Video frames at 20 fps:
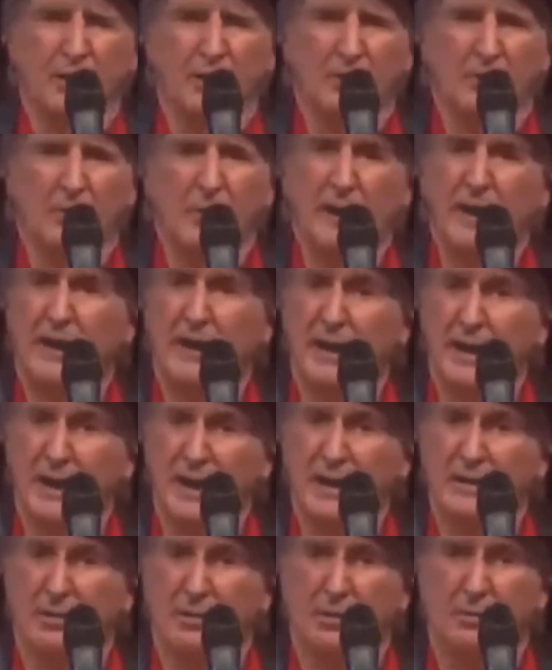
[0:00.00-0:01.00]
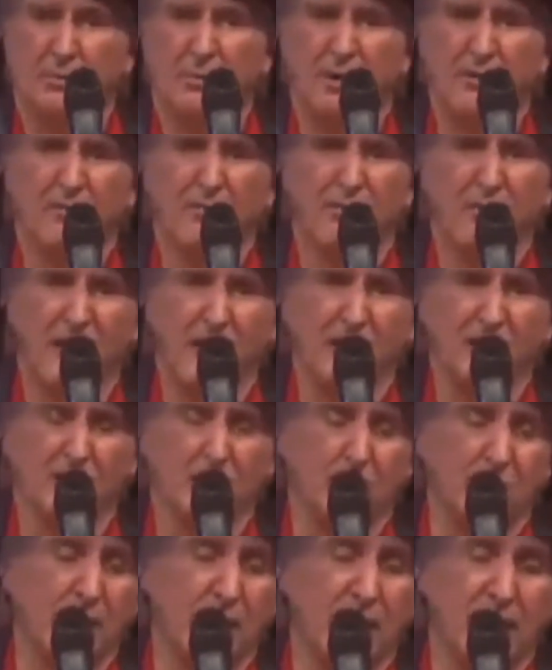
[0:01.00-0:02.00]
brigando com o prefeito,
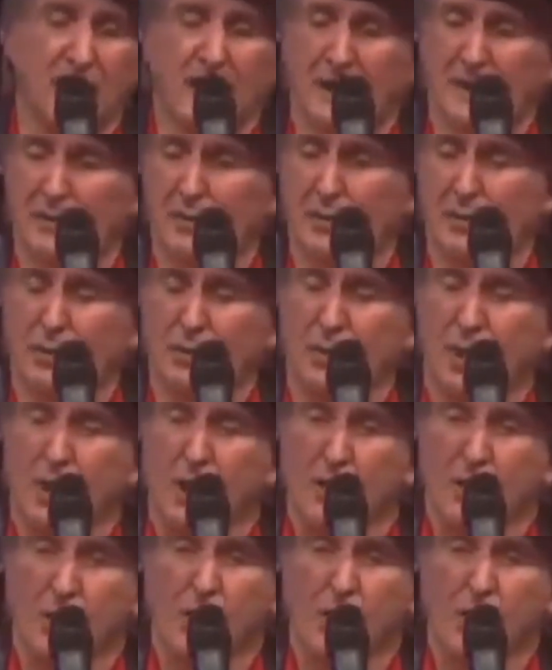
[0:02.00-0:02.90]
brigando com, com o